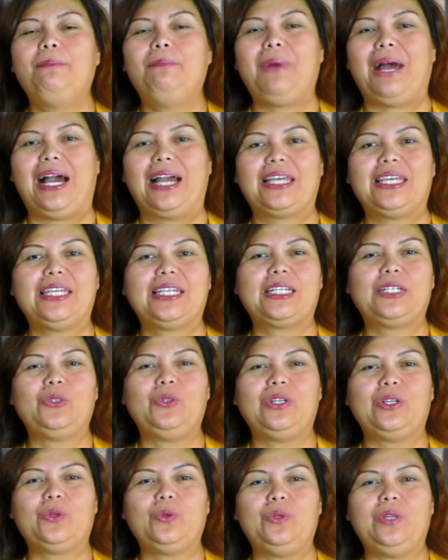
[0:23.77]
bagi
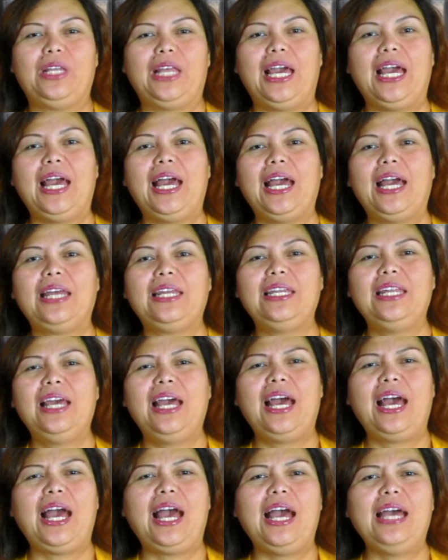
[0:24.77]
kegunaan
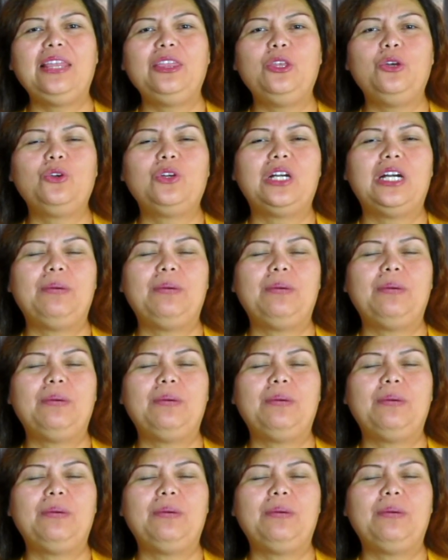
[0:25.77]
atau